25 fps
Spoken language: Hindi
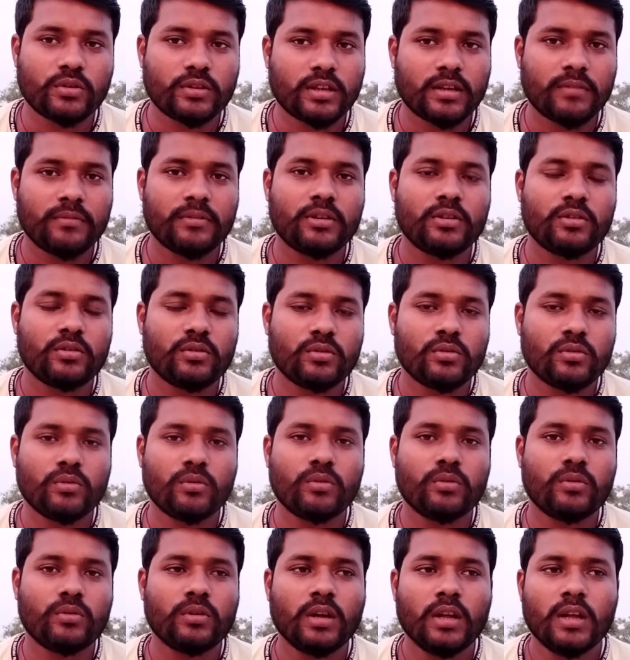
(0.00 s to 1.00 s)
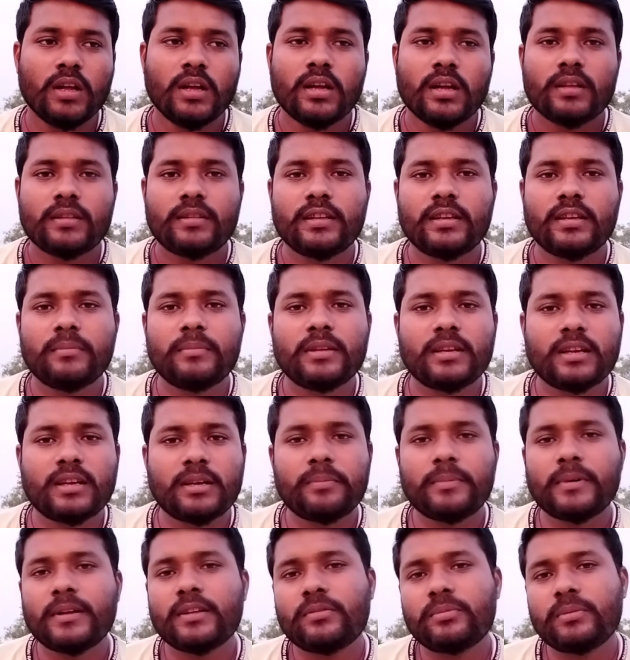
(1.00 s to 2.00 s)
छोटा वीडियो हो तीन
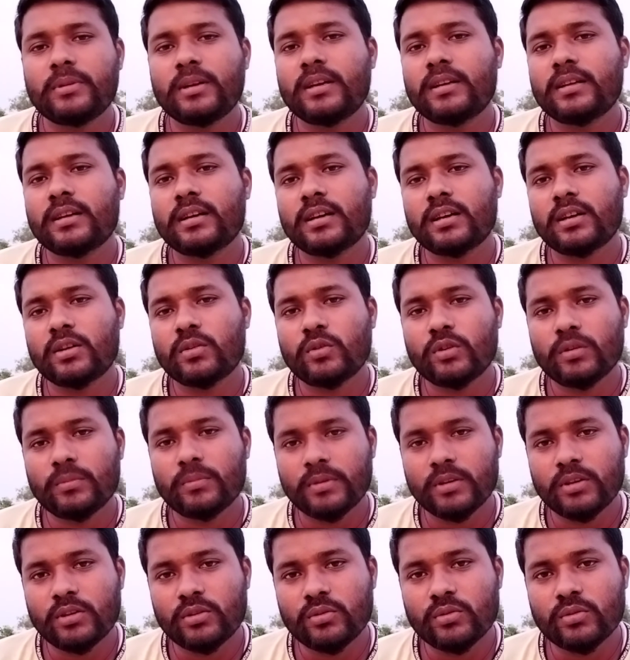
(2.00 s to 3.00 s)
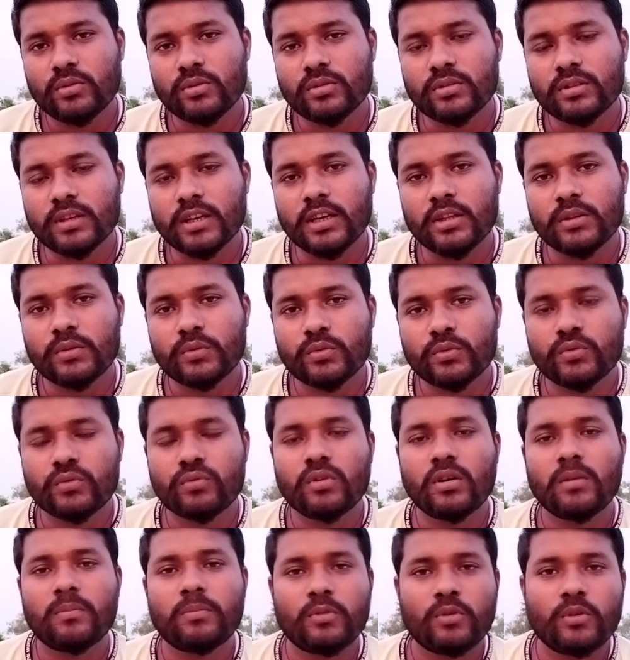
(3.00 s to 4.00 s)
मिनट पाँच मिनट का अगर कोई वीडियो होता है तो
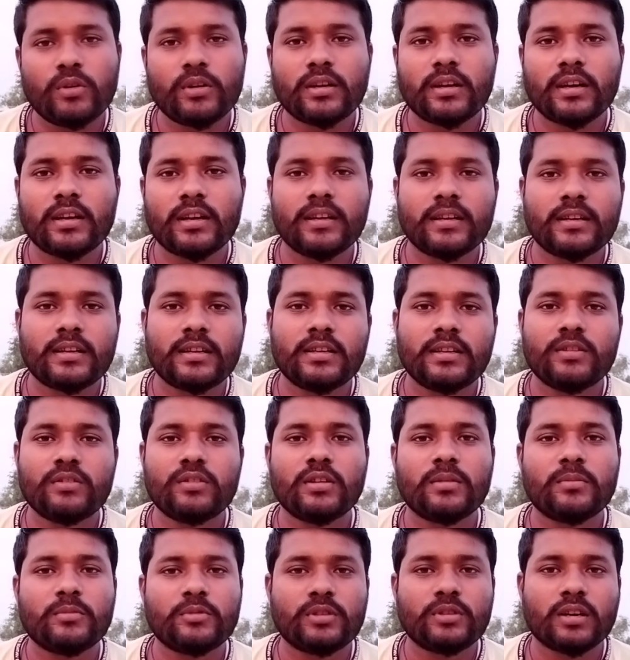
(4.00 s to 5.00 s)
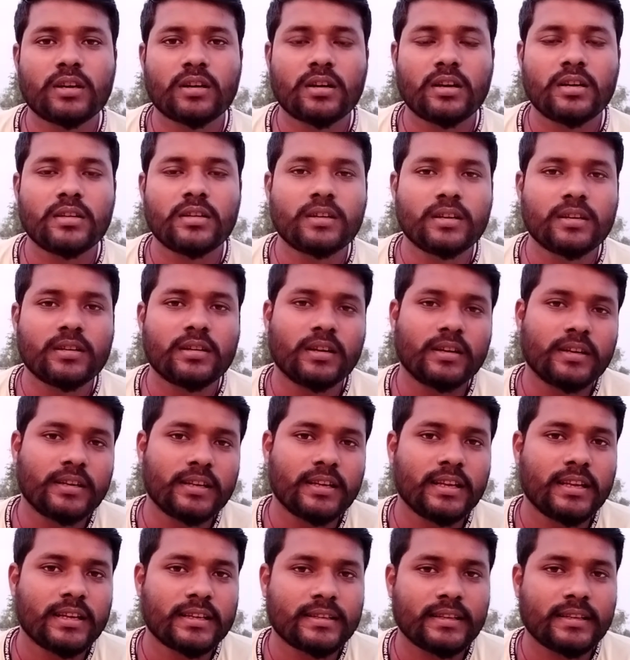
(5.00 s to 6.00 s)
उसको अपलोड करने के लिए जो है मुझे कई कई
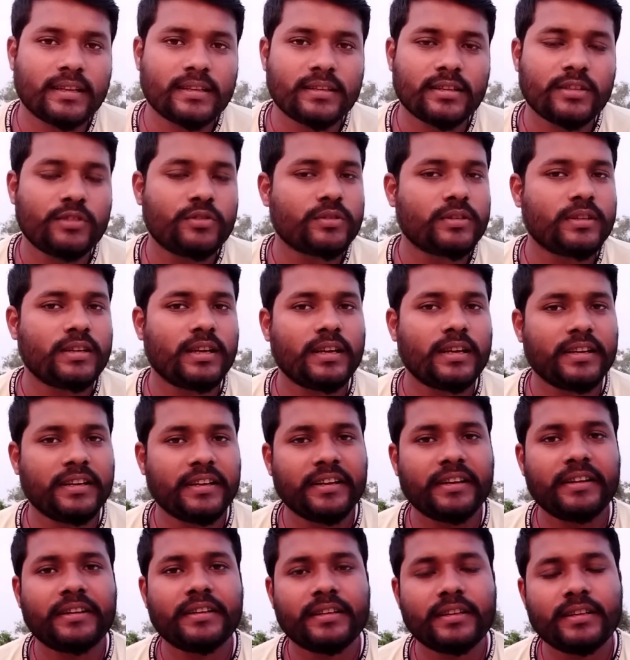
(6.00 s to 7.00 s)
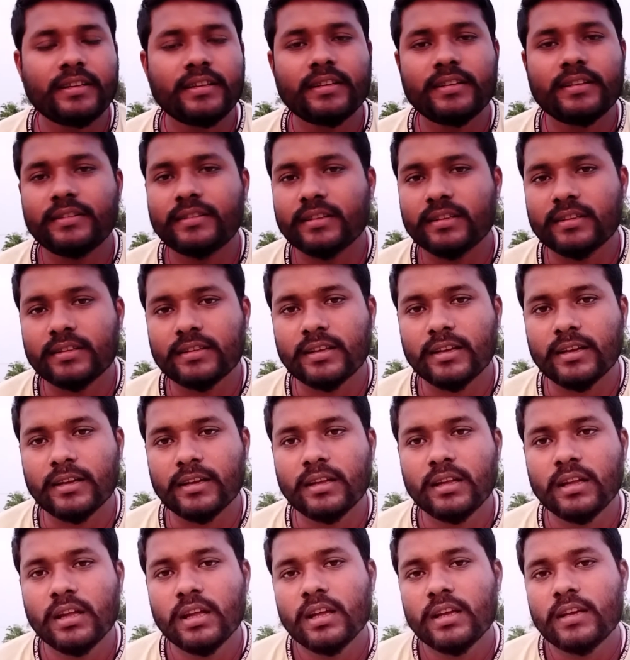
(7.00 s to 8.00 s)
घंटे लग जाते हैं चूँकि यहाँ नेट ही नहीं चलता
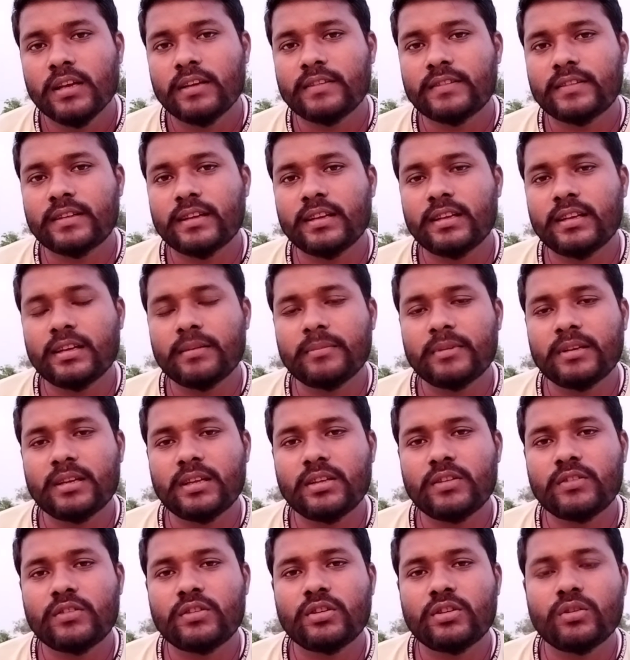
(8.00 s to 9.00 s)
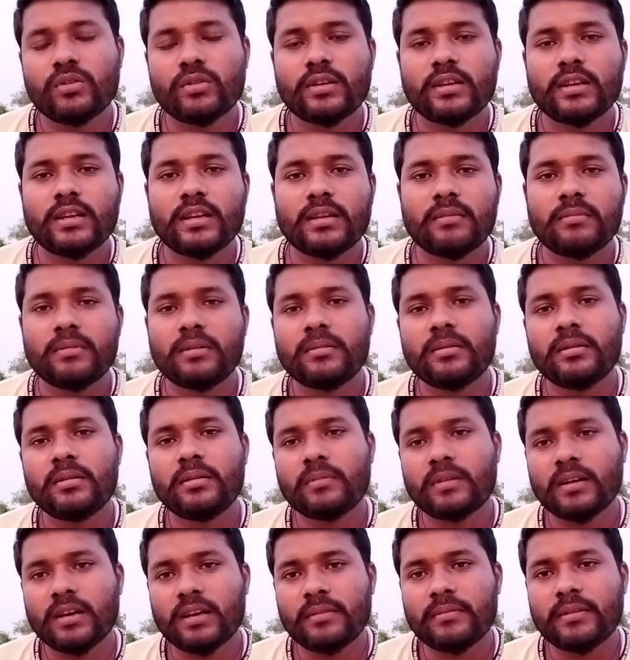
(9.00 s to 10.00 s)
है इसके लिए मैंने जियो केयर में
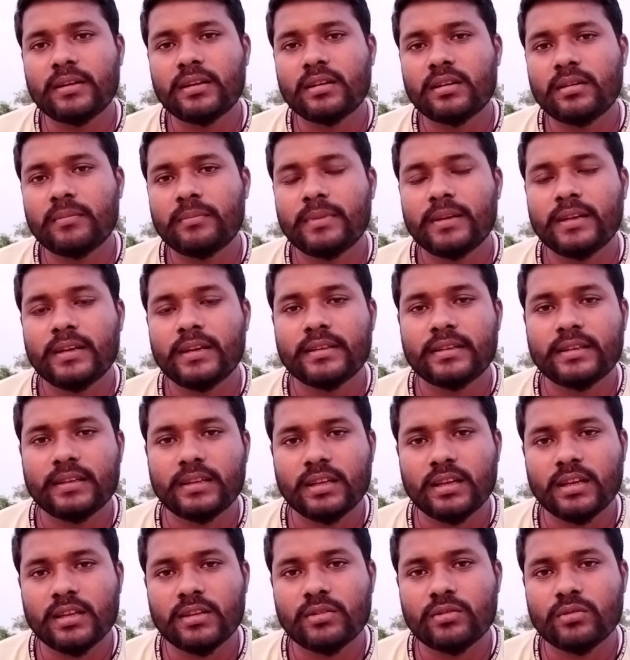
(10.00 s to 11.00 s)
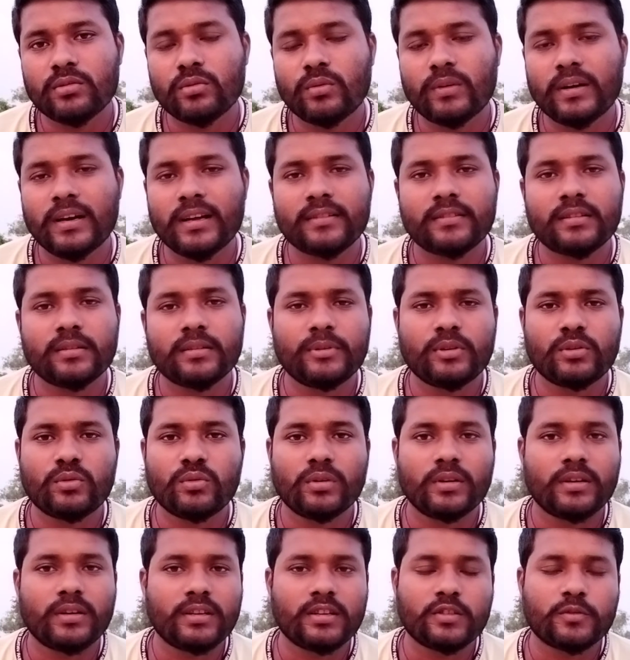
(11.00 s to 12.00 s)
भी कई बार कंप्लेन किया तो वहाँ से भी
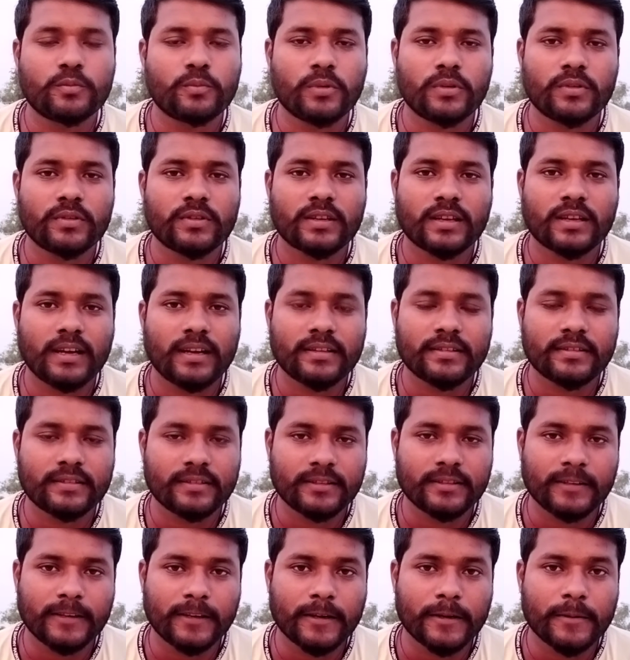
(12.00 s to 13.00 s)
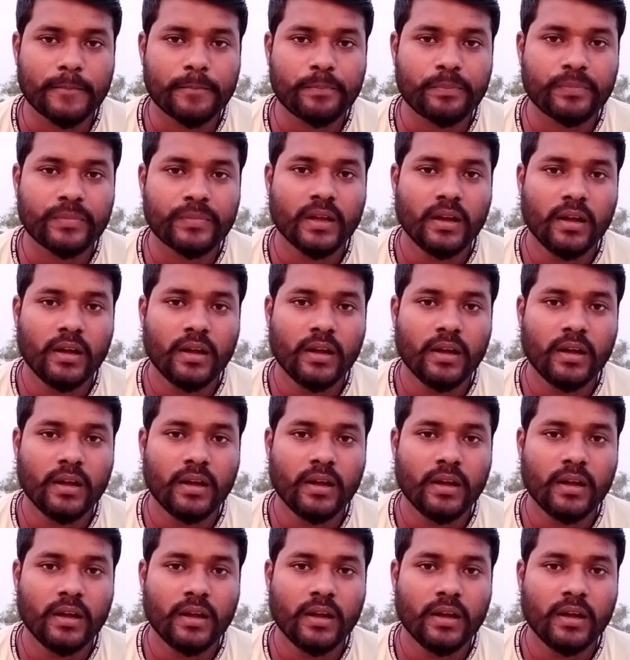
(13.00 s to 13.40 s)
कोई रिस्पॉन्स खास नहीं है